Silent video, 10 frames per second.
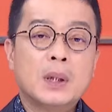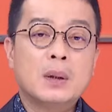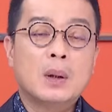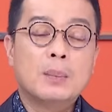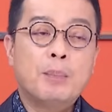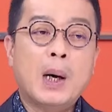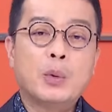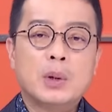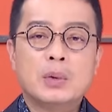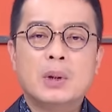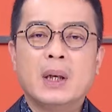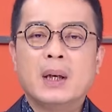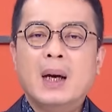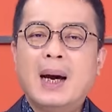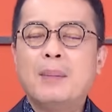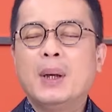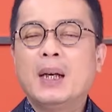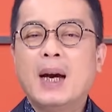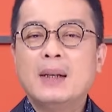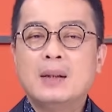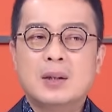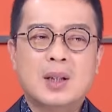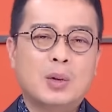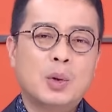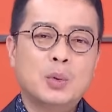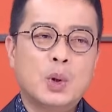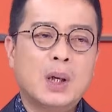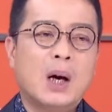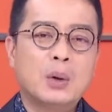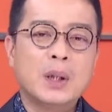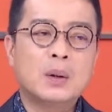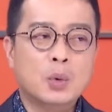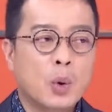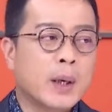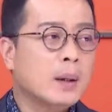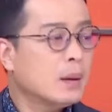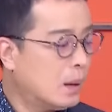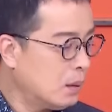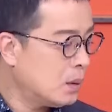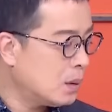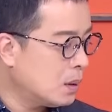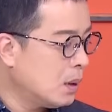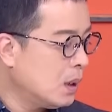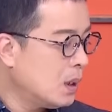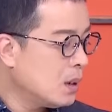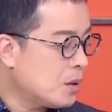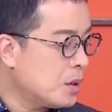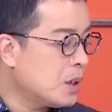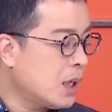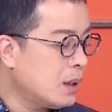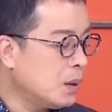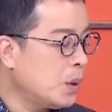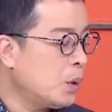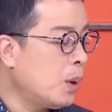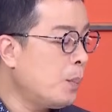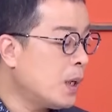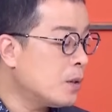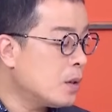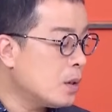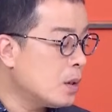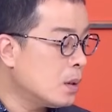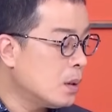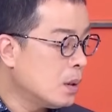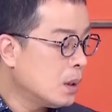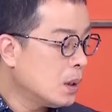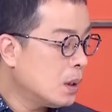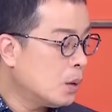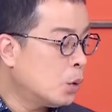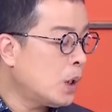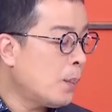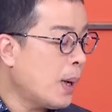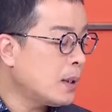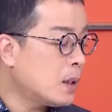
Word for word: 这边有人抱怨说，哎，还没开始小动作搞一堆啊，就是时间，因为原本是。五点